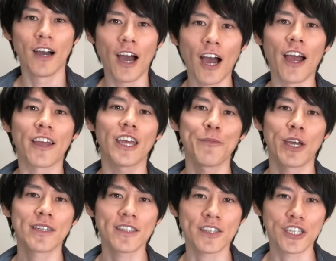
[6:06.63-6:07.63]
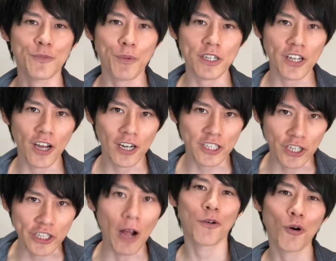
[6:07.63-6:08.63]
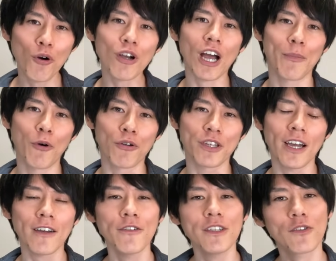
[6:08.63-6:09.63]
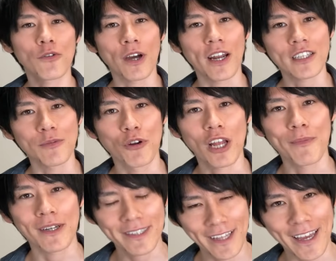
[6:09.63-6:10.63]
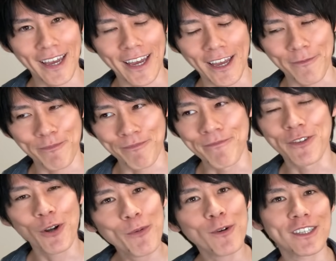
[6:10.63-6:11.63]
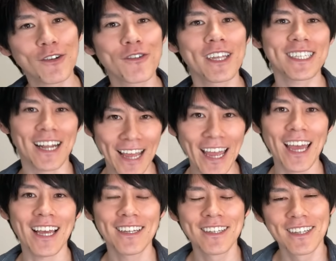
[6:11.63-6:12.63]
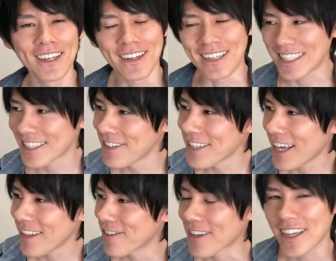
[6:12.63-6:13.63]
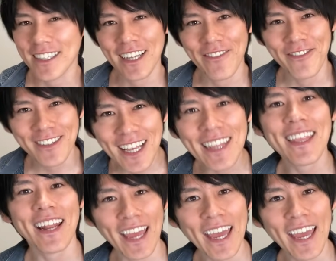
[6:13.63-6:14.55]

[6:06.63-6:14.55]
はい、ゲームやりすぎて失敗した話でした。今回も200以上の話もらいまして、うん、どれも地獄でしたね。リスクリターンの計算難かったね。